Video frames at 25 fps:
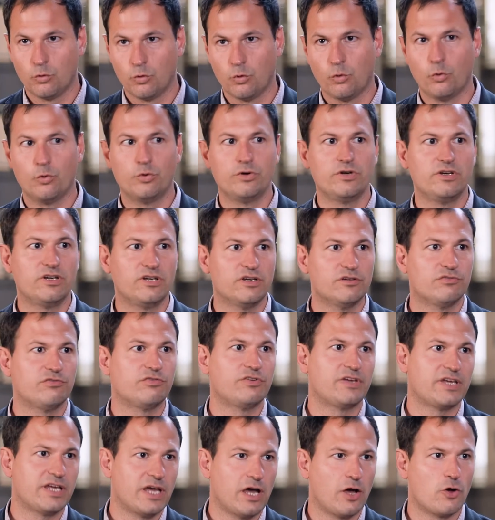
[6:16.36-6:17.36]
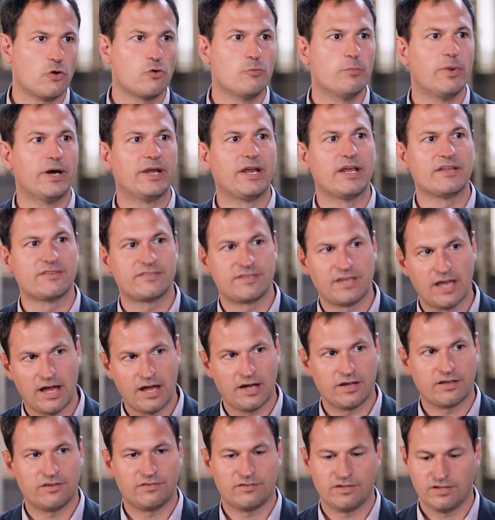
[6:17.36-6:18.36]
ungefähr über das
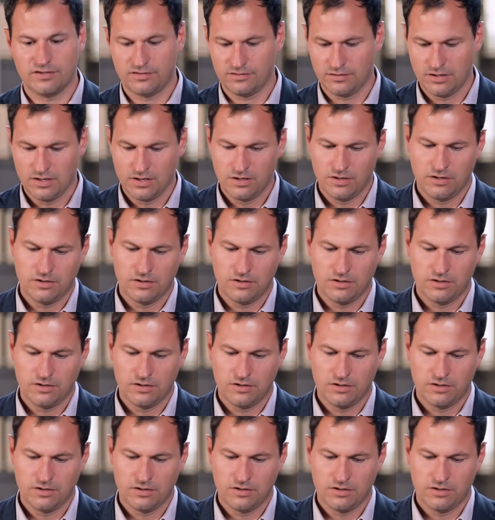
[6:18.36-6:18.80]
Jahr gesehen